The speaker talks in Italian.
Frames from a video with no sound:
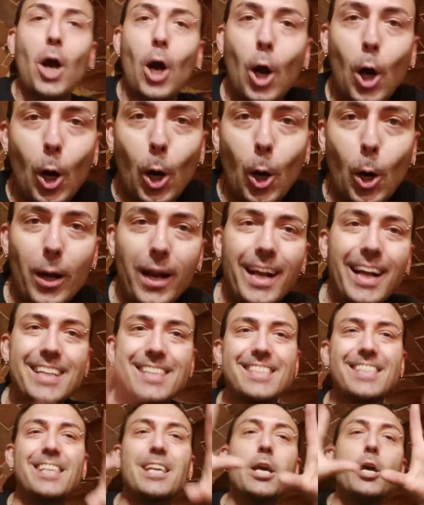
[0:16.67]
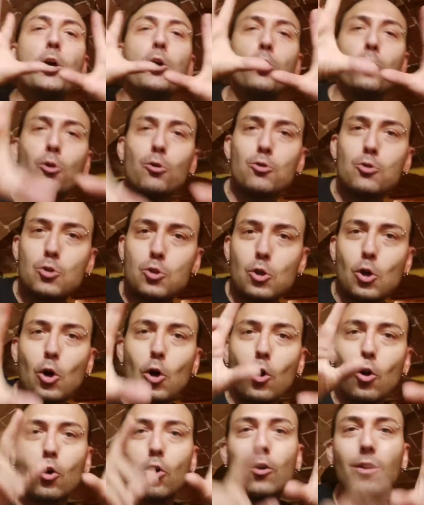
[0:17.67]
Oh ragazzi, non
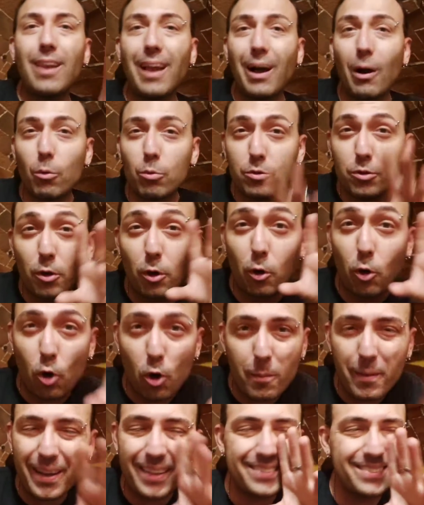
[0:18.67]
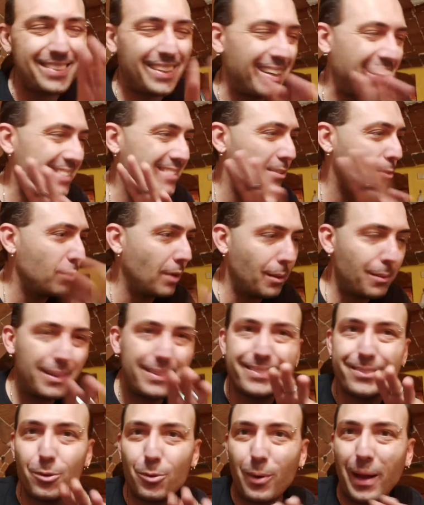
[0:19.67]
so l'audio com'è, sarà
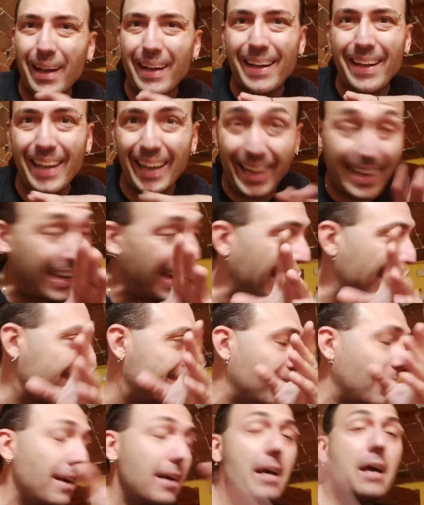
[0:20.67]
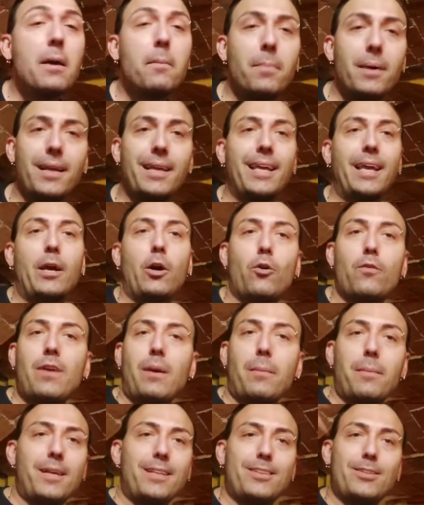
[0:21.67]
sicuramente una cagata perché
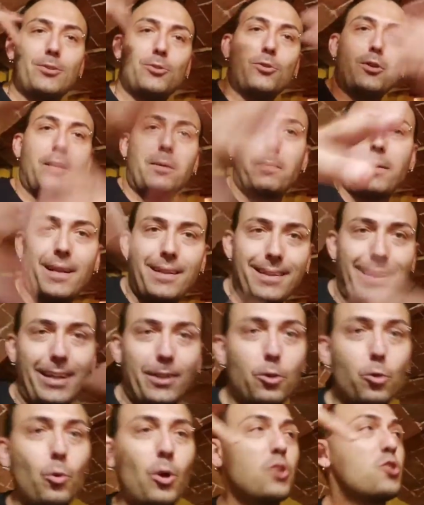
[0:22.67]
ovviamente sto riprendendo,